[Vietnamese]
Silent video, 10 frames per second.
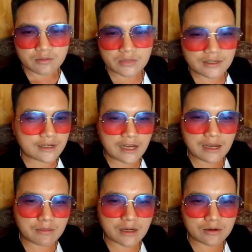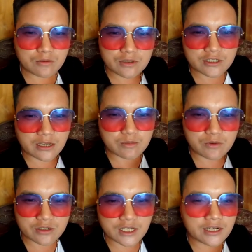Mecha mà uôn chạy
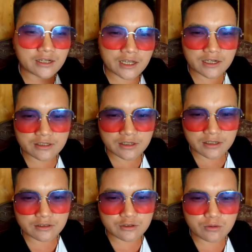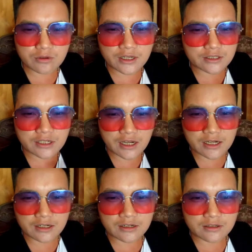mua sai nè là thế này Chú nè
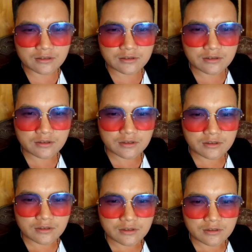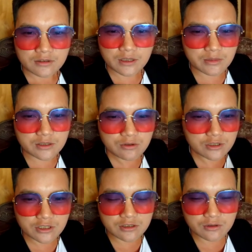cha nè Nè mà chùa
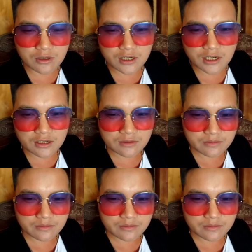chi chùa nè